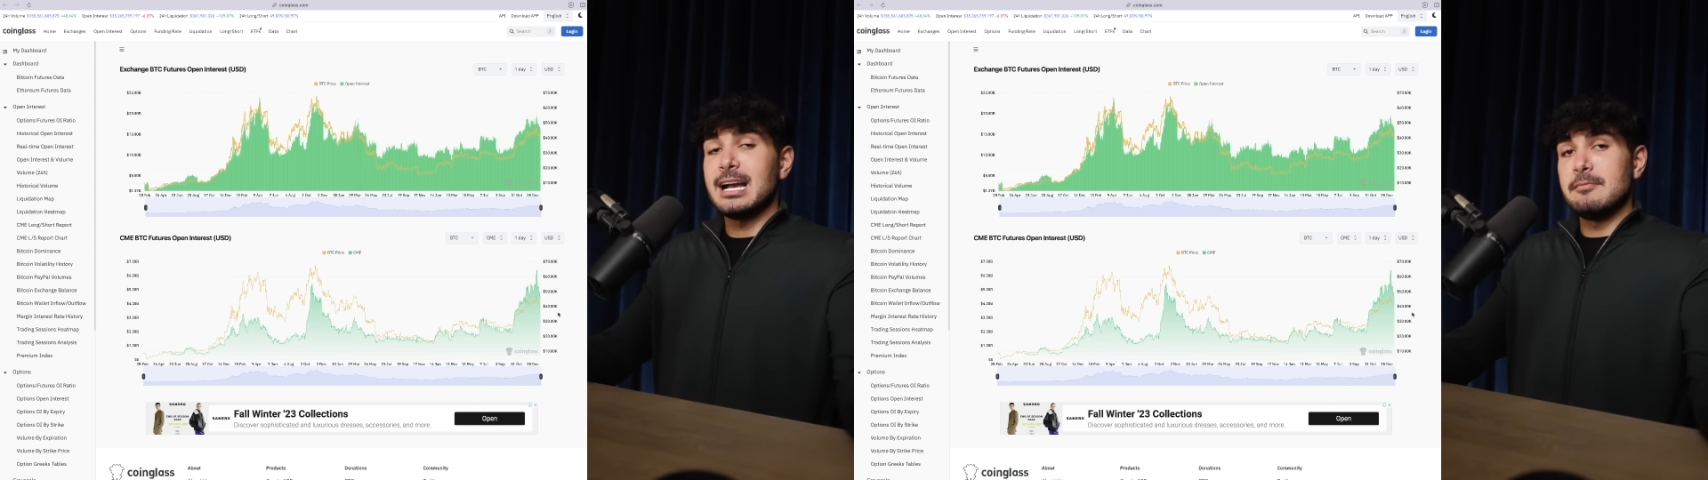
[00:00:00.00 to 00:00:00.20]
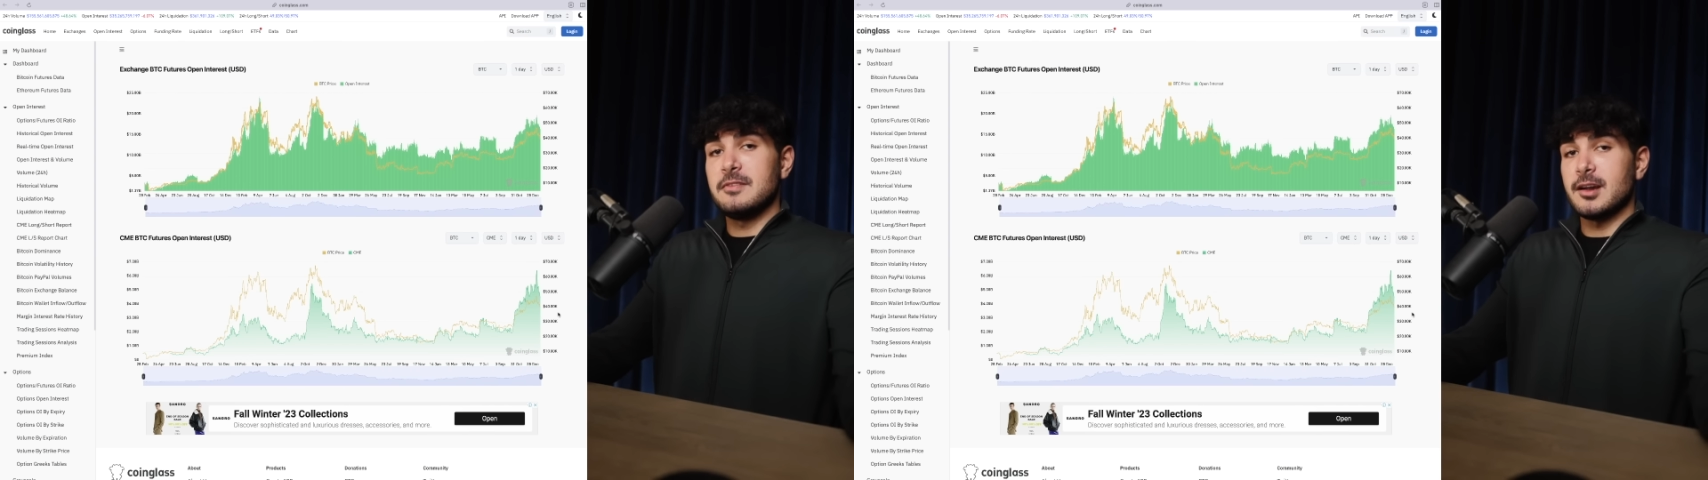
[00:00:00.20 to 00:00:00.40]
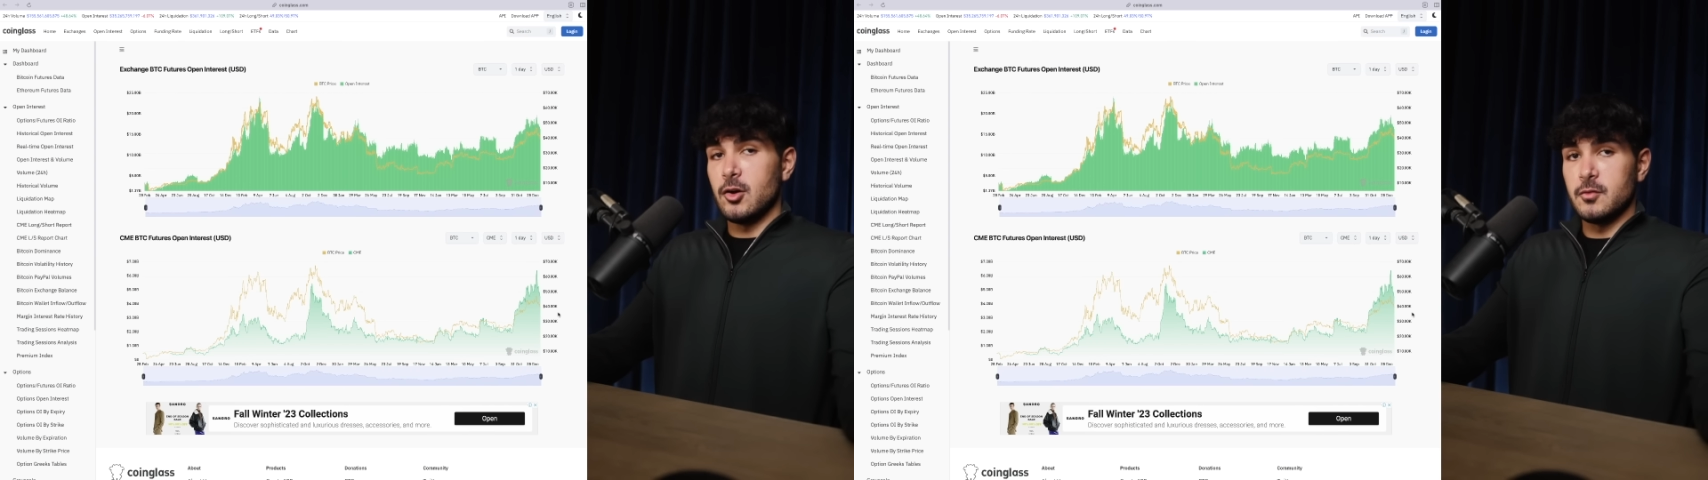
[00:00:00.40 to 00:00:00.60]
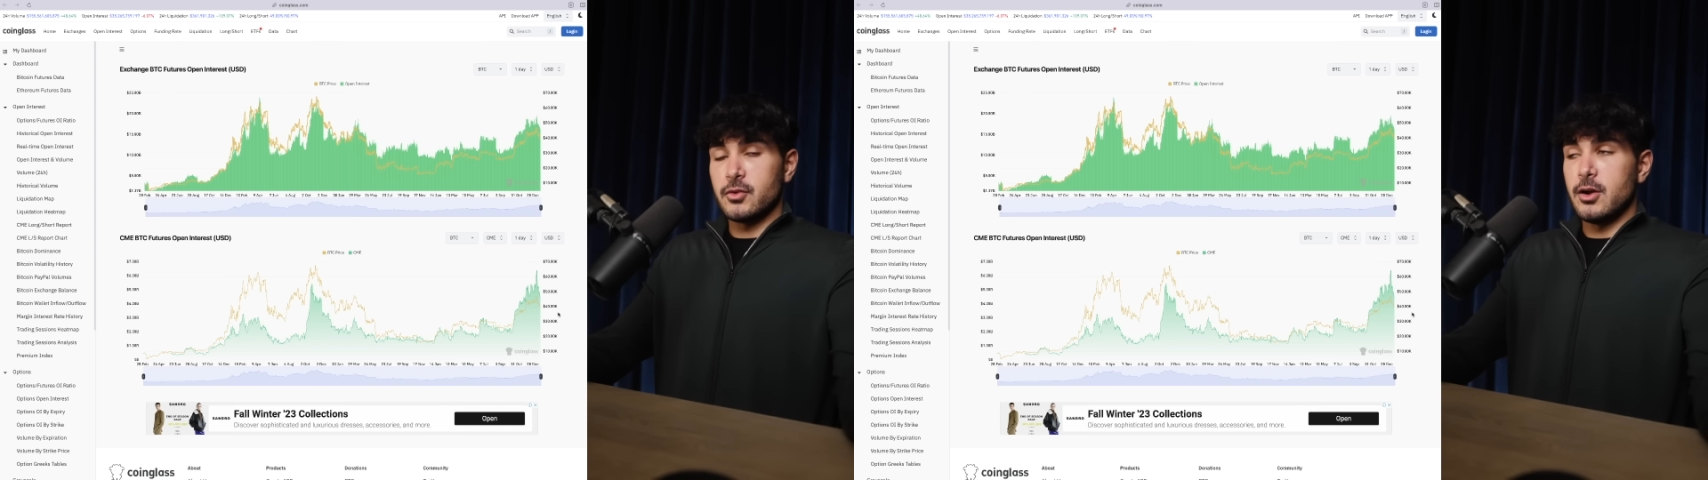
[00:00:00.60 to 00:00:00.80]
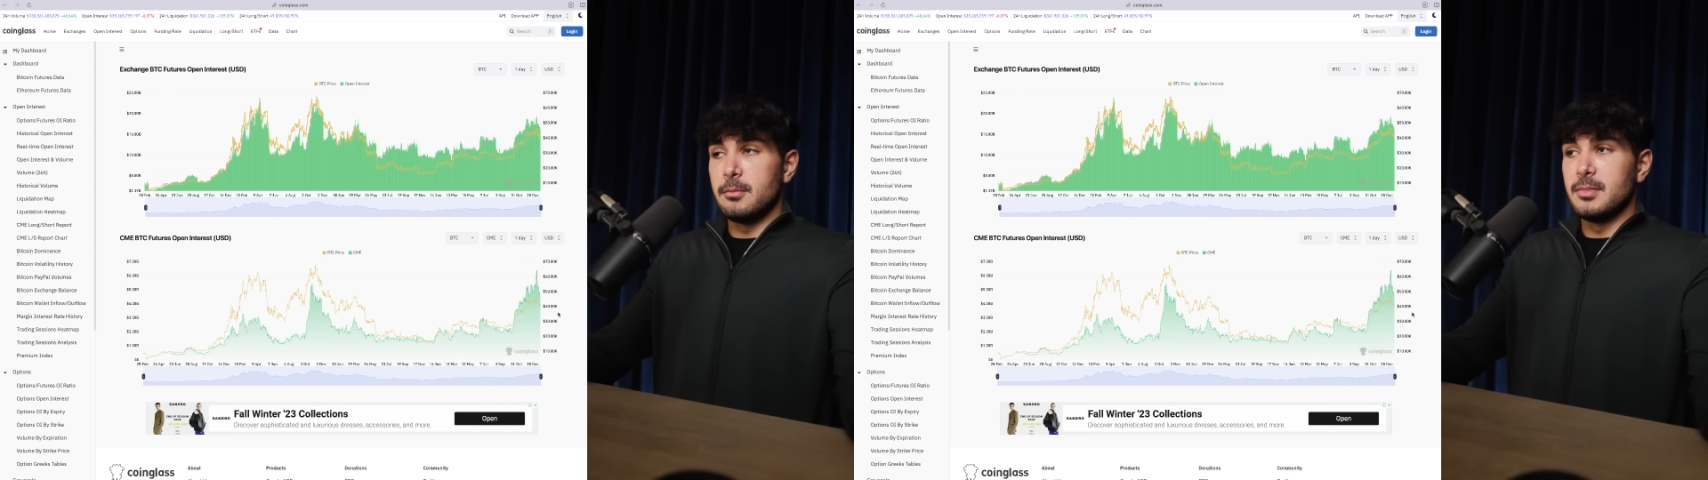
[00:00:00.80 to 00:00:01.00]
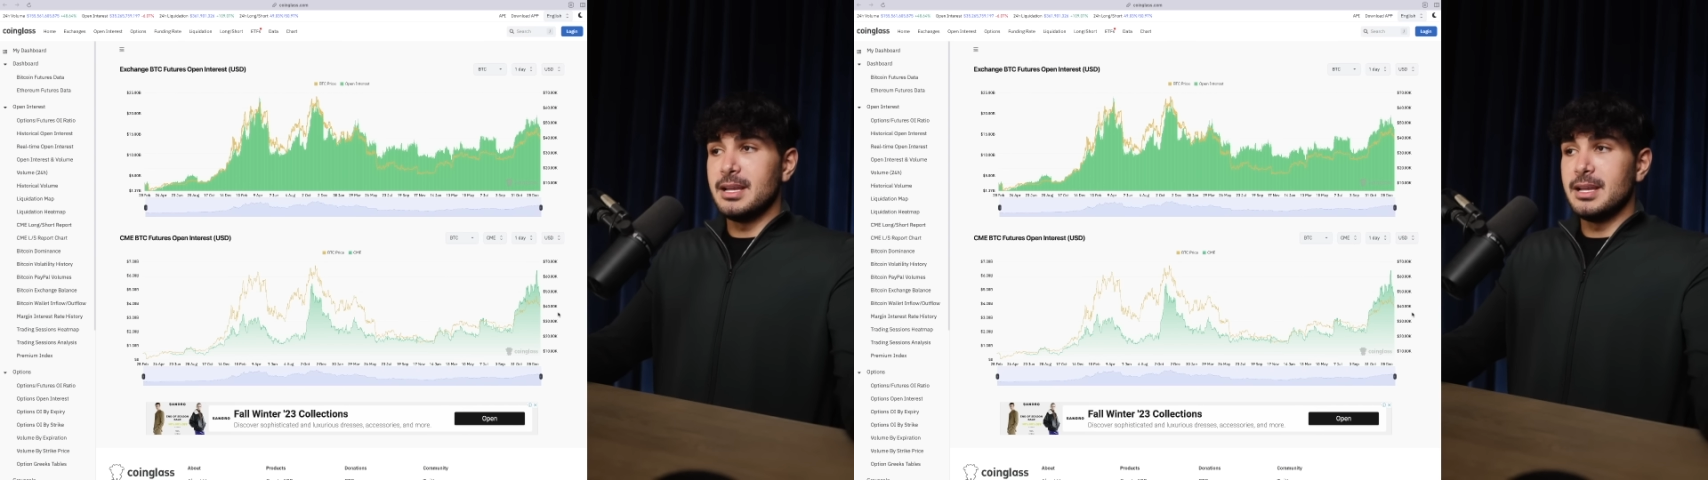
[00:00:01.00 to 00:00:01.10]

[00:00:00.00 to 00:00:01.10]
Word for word: Abverkauf kommen,